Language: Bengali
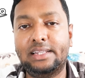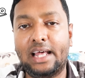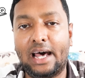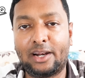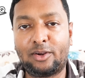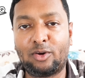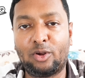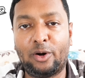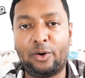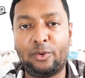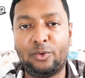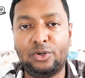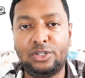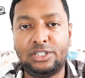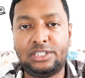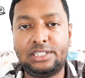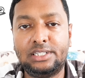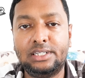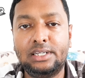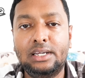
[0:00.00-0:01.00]
দাঁড় করানো
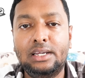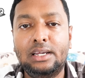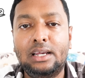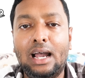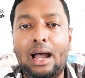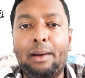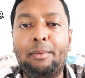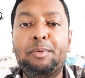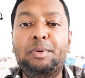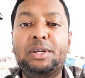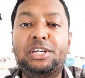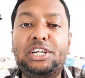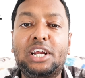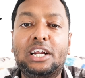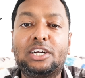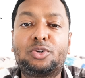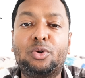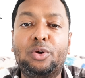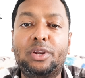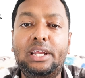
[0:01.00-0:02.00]
হয়েছে আমি
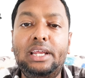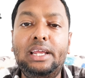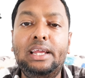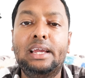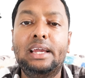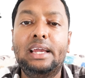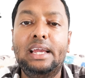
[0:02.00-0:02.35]
বিশ্বাস করি